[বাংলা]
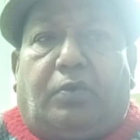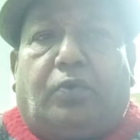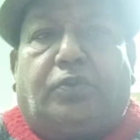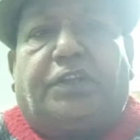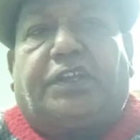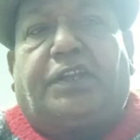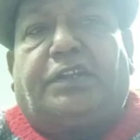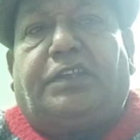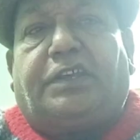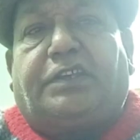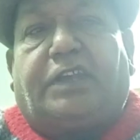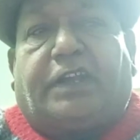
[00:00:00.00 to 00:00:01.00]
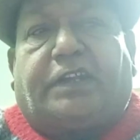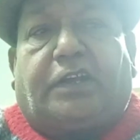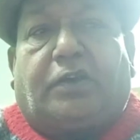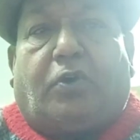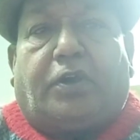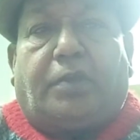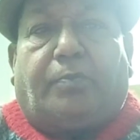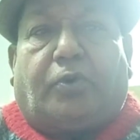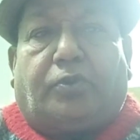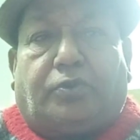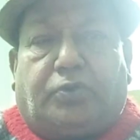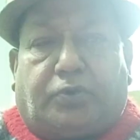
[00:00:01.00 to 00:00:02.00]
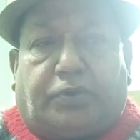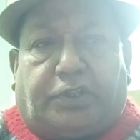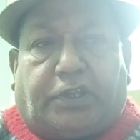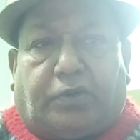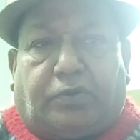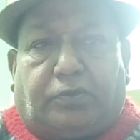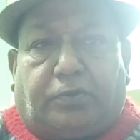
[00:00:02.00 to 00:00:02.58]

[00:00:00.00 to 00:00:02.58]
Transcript: ওদেরকে নিয়ে গিয়ে একটা ঘরে বন্ধ করে দেওয়া